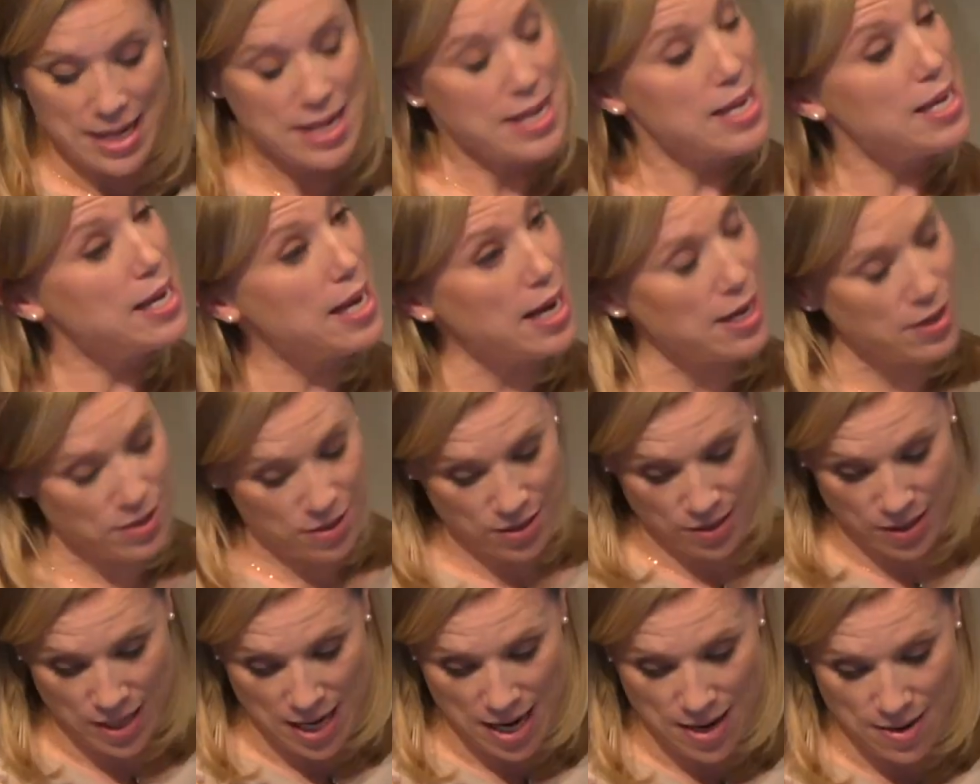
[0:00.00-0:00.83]
医
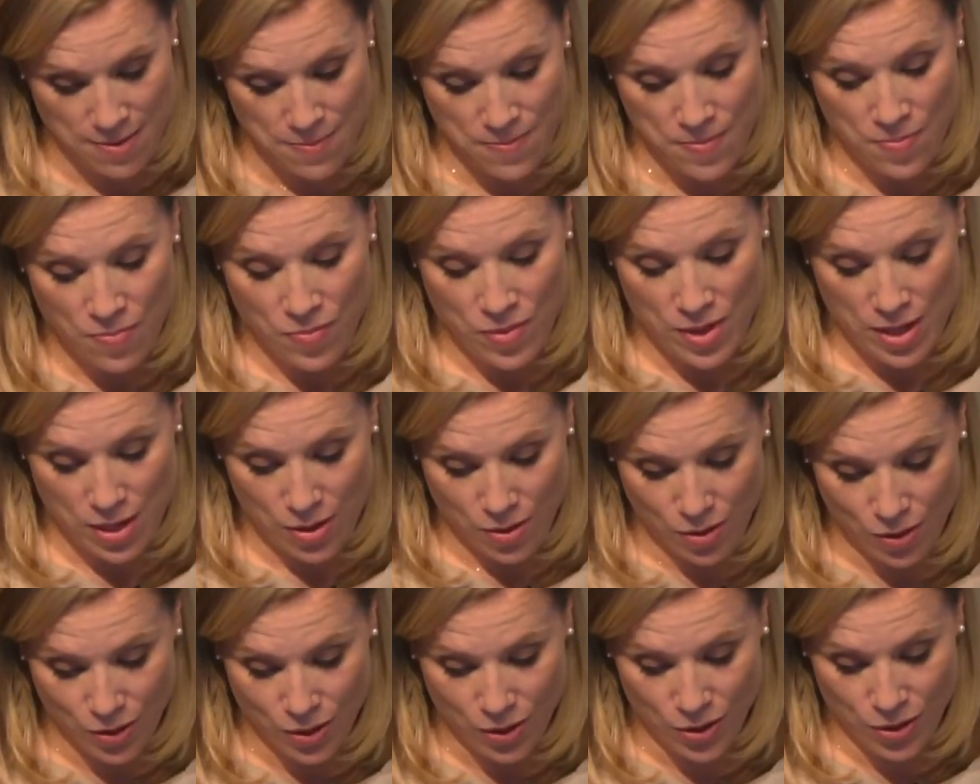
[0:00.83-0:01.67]
学や
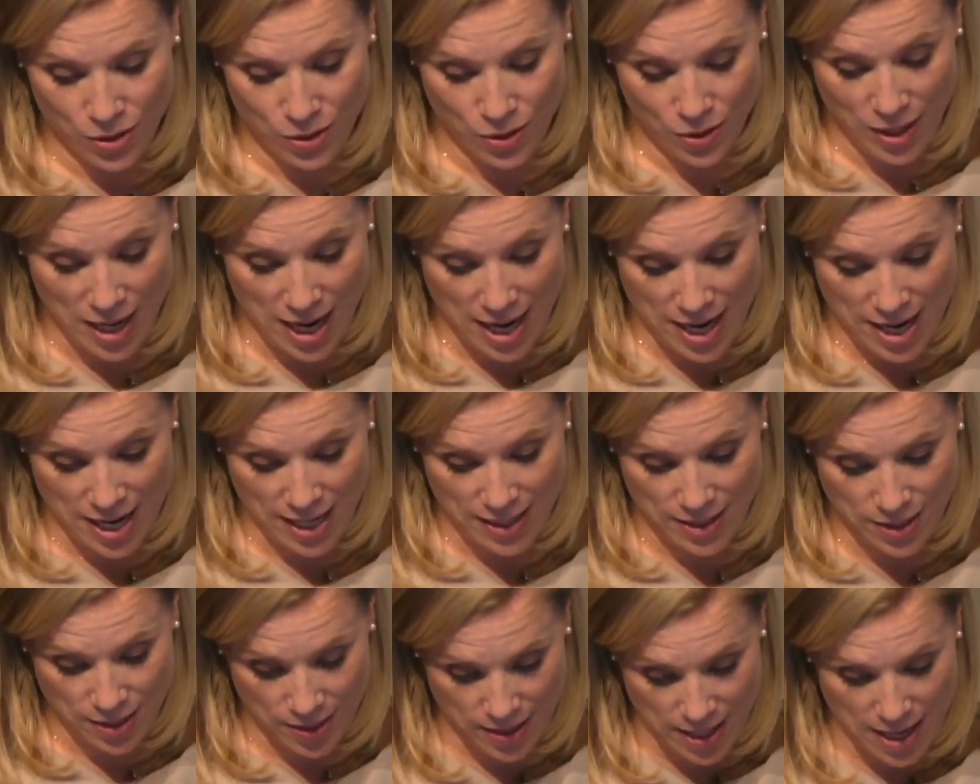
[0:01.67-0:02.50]
宇宙開
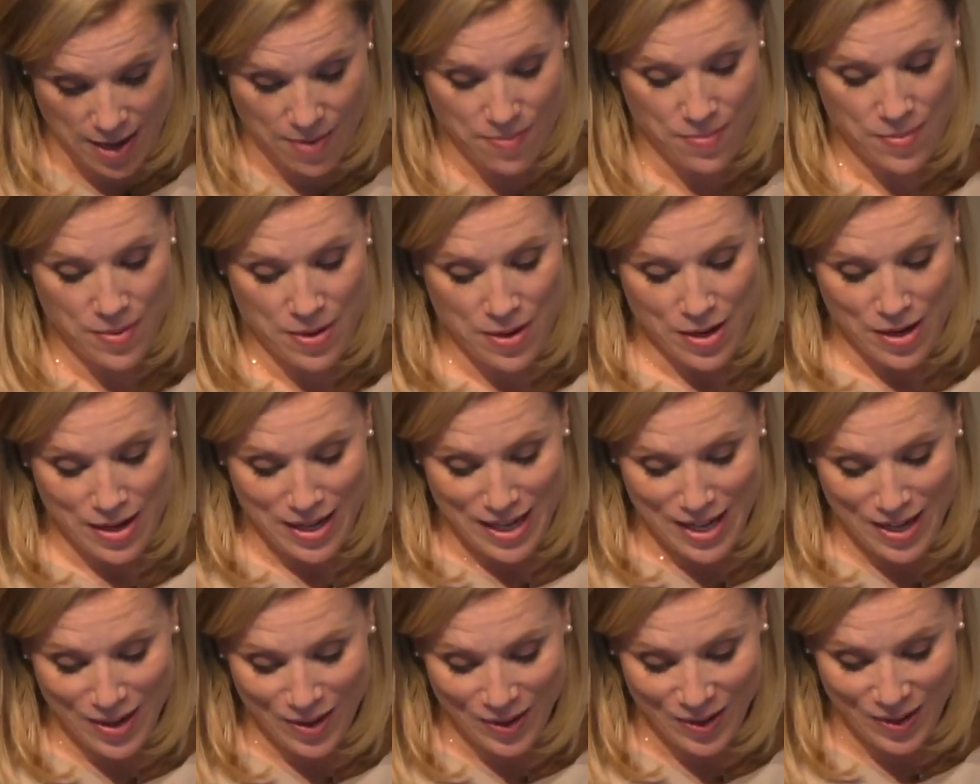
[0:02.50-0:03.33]
発で
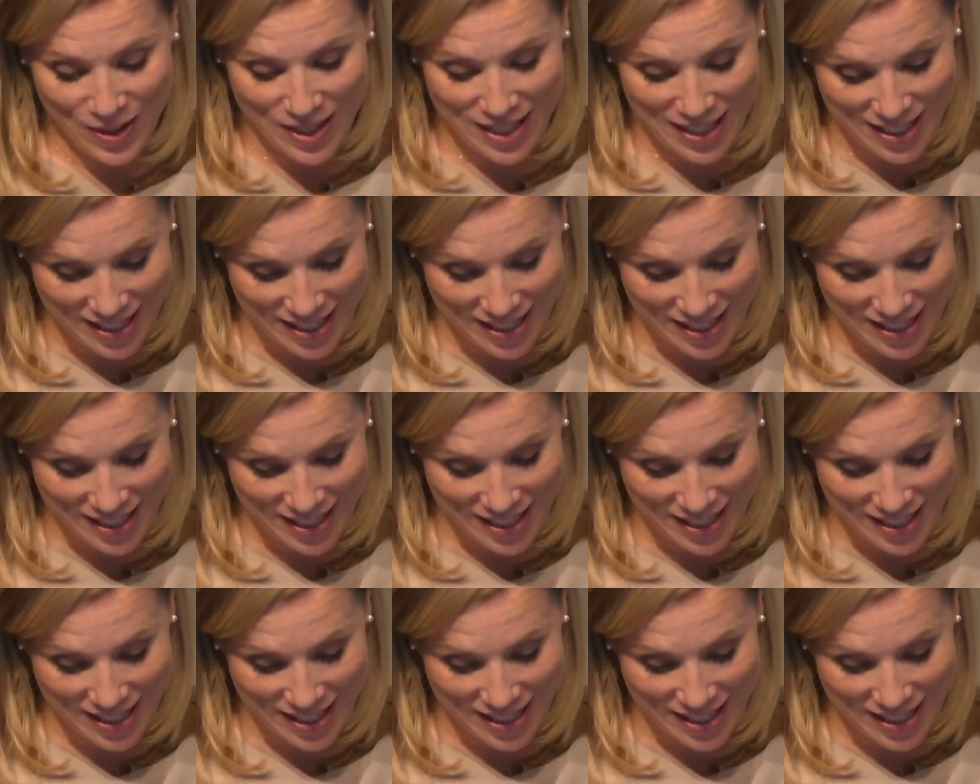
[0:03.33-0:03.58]
日本、